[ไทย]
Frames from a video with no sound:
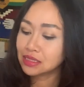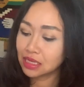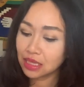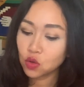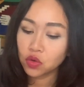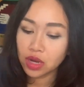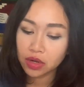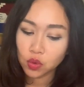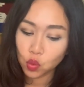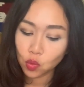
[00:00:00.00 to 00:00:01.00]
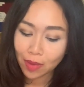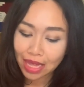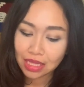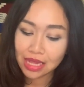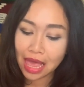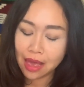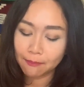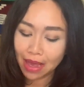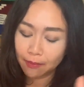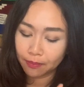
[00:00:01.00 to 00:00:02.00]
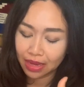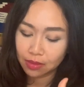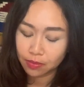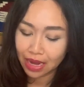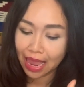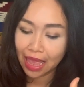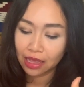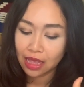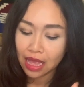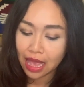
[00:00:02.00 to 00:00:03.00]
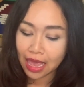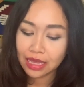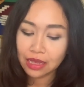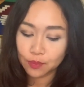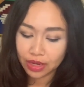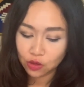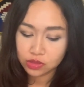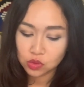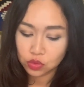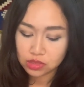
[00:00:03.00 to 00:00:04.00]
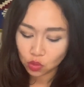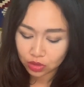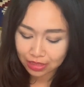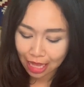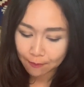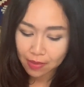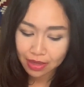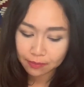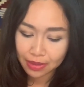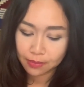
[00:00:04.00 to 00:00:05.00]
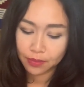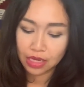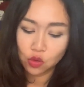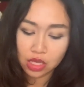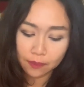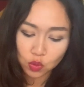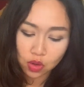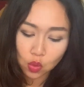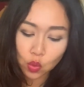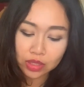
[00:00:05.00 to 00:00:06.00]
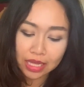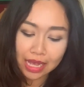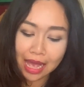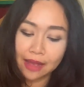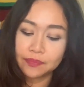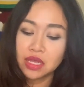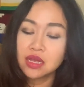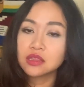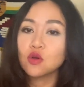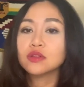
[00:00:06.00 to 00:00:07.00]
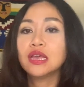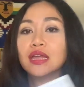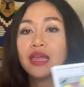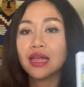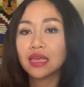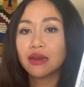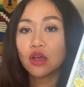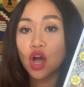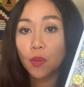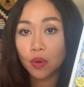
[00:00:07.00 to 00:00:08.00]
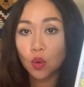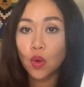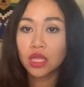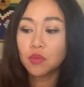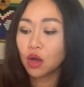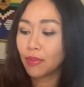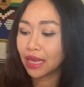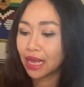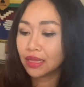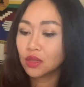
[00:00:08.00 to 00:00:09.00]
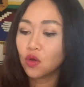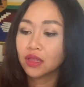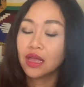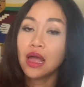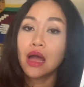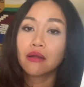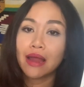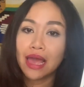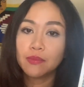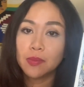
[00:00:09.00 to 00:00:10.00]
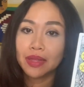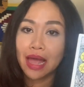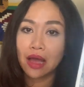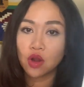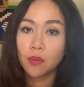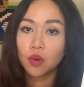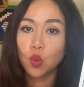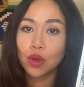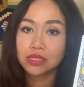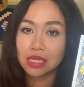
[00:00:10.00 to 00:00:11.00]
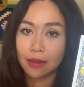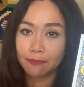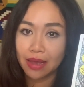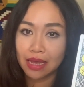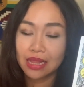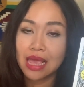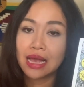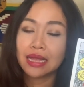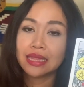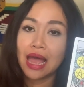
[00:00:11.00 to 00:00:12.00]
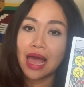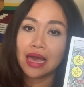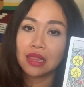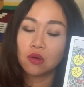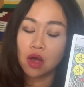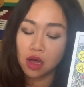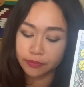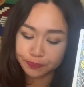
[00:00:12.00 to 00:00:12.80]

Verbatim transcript: สิ่งที่คุณเรียนรู้มานี่แหละมาเปลี่ยนแปลงให้เกิดประโยชน์สูงสุดทำให้มันเป็นประโยชน์กับตัวคุณนะคะตรงนี้เนี่ยในเรื่องครอบครัวที่บอกไปข้างต้นใครมีปัญหาครอบครัวจะกลับมาเคลียร์กันได้แล้วก็